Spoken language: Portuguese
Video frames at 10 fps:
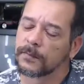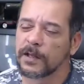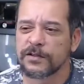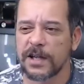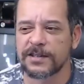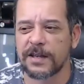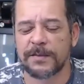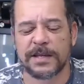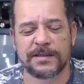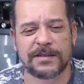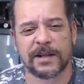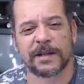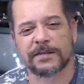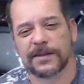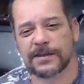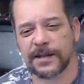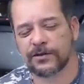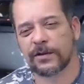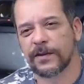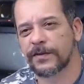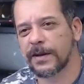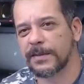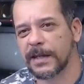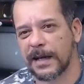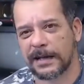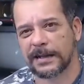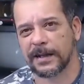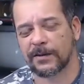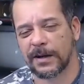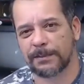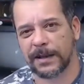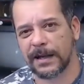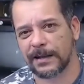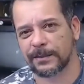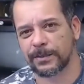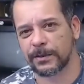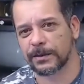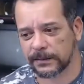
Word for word: Eu já achei meio estranho. Falei, esse cachorro vai ficar me encarando agora pelado, pô.